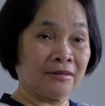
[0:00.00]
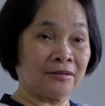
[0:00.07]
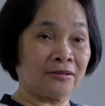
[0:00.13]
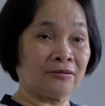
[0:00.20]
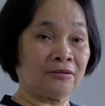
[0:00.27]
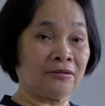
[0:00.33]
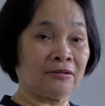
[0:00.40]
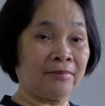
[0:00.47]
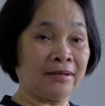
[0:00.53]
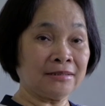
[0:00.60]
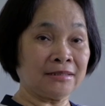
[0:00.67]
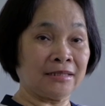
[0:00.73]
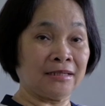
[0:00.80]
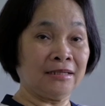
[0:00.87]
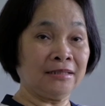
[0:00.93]
rồi bác
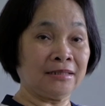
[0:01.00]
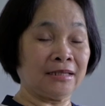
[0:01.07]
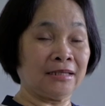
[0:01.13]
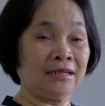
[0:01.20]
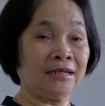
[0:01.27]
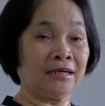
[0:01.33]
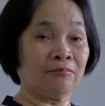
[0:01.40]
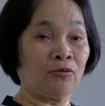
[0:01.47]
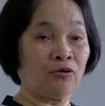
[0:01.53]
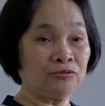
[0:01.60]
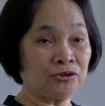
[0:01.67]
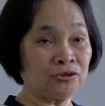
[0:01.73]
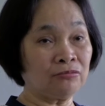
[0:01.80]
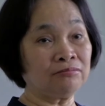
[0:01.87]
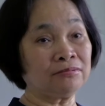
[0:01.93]
sĩ chỉ là bổ
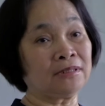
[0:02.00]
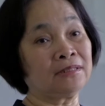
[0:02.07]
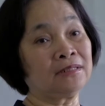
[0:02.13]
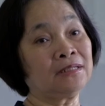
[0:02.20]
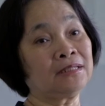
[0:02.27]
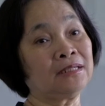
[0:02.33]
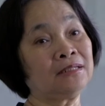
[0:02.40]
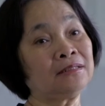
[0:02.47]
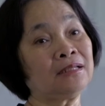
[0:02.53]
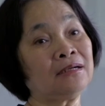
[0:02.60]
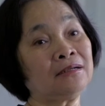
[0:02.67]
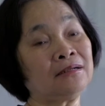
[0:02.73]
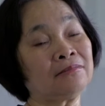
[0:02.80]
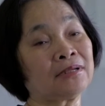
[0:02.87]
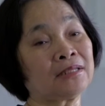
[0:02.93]
sung những cái kiến
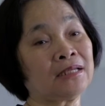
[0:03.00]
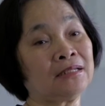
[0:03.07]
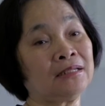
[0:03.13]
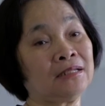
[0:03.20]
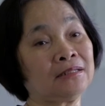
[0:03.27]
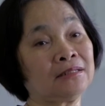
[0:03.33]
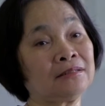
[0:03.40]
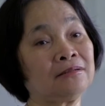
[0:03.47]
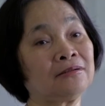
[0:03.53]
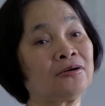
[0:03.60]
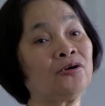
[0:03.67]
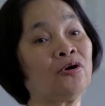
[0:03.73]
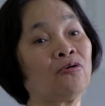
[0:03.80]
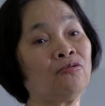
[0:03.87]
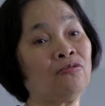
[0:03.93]
thức mà gia đình chưa có
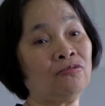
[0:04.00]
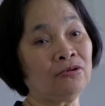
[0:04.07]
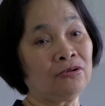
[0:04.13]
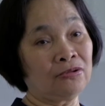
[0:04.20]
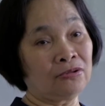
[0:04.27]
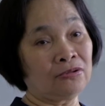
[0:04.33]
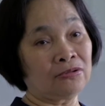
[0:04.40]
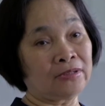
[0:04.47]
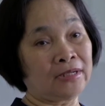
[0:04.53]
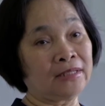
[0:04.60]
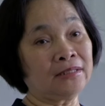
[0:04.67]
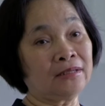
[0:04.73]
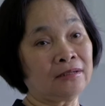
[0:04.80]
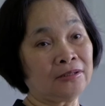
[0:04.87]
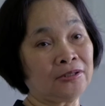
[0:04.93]
đủ để
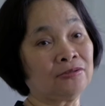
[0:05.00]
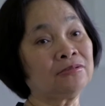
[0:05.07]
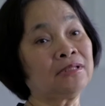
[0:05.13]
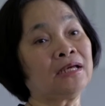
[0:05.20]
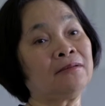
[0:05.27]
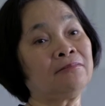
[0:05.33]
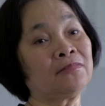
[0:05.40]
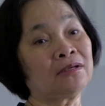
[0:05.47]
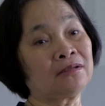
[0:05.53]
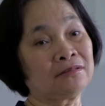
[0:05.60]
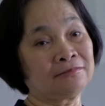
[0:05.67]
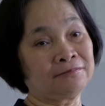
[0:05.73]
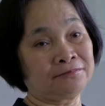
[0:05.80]
cho nó hiểu thêm thôi